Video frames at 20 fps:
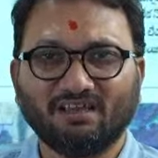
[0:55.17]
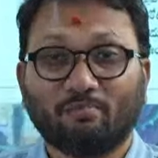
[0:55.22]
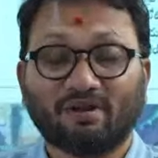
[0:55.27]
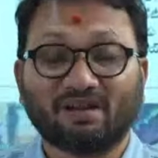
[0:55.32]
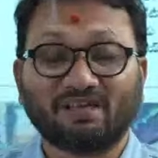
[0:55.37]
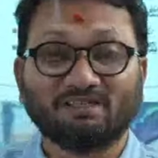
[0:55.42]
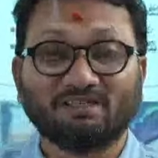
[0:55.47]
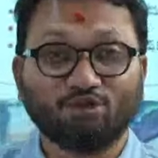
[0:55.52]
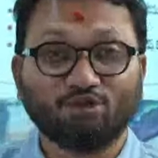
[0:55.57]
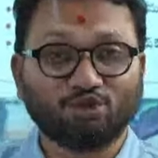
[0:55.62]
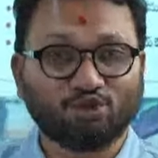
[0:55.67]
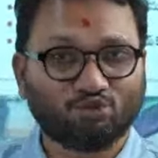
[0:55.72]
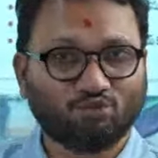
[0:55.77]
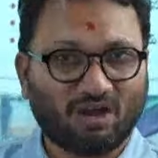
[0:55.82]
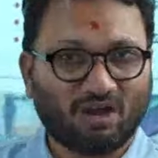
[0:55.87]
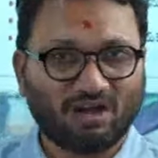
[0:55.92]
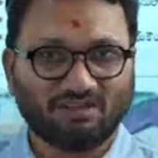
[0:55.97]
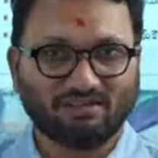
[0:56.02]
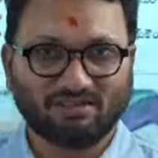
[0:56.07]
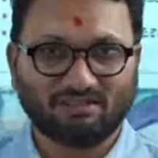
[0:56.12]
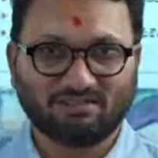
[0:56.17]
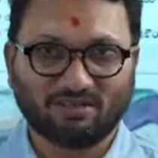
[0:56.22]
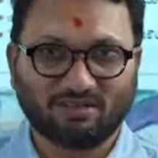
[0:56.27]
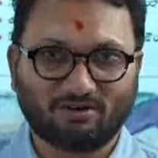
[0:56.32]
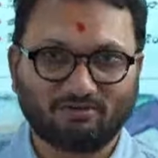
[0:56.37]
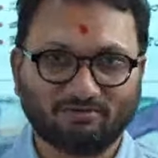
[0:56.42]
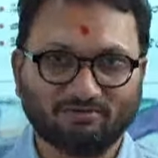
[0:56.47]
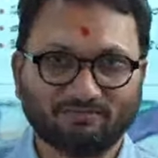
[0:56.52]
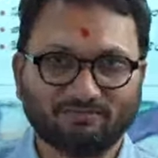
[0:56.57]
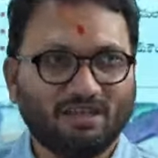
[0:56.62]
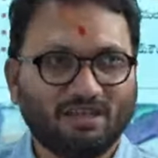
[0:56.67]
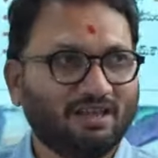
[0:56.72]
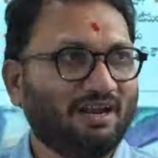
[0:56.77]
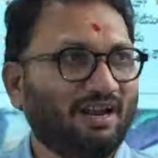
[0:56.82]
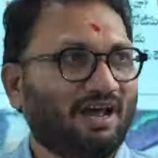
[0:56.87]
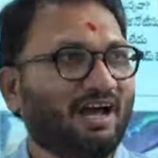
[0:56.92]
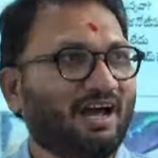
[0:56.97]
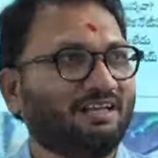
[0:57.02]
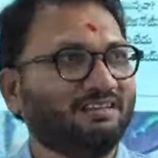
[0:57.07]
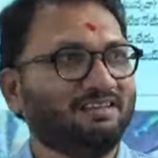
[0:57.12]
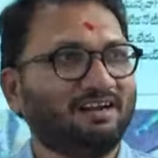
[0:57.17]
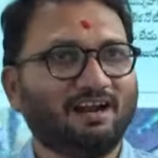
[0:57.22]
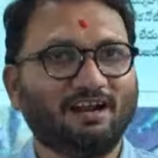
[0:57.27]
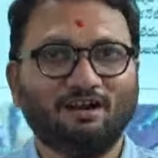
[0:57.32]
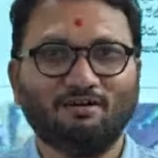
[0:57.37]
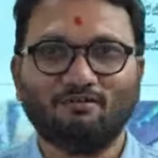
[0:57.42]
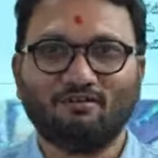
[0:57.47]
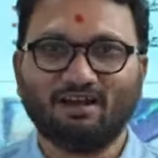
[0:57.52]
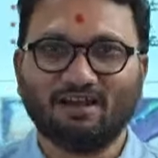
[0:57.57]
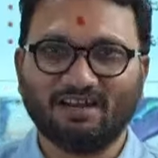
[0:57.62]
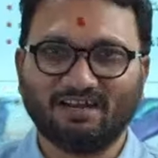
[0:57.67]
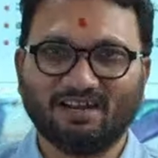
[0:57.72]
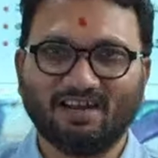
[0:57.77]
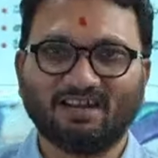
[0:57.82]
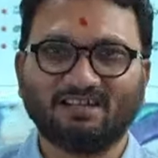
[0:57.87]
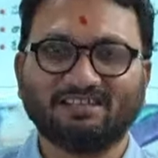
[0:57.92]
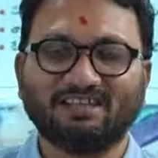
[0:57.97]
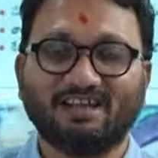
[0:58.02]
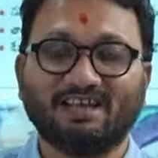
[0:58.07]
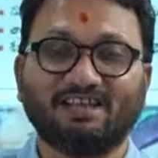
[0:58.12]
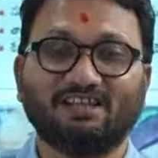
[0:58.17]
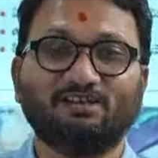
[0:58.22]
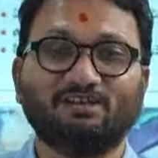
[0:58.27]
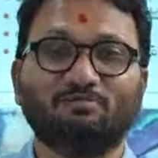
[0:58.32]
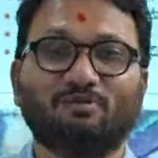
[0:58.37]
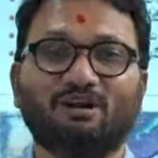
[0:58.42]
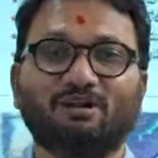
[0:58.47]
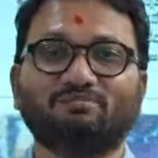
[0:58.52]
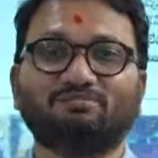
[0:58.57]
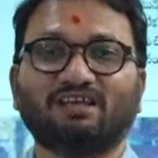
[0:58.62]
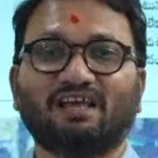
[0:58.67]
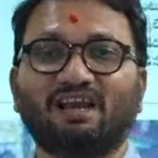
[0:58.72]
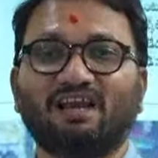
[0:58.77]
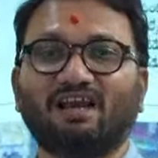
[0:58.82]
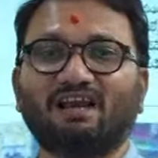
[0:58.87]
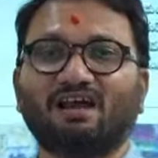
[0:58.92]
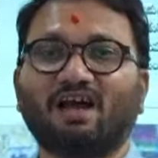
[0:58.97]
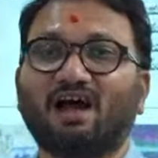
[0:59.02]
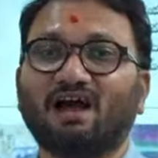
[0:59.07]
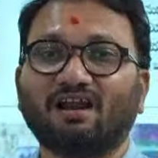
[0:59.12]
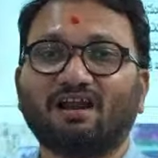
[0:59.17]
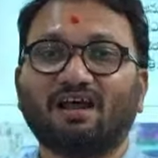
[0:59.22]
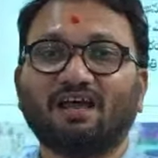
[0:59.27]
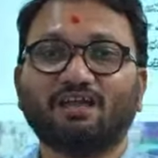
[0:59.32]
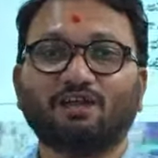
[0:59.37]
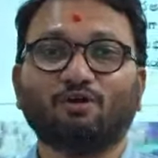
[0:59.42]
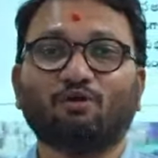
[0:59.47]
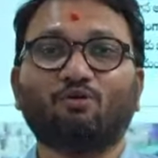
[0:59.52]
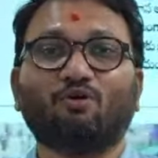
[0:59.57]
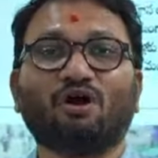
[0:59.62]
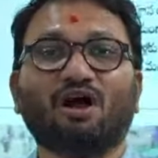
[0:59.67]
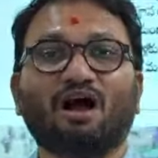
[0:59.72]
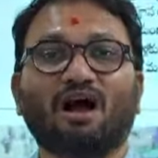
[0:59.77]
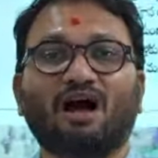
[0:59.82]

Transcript: ప్రజలు స్వాగతిస్తారు ఇలా ఆంధ్రాలో కూడా గిట్లనే జరిగింది మనం తెలంగాణ ఇంకొక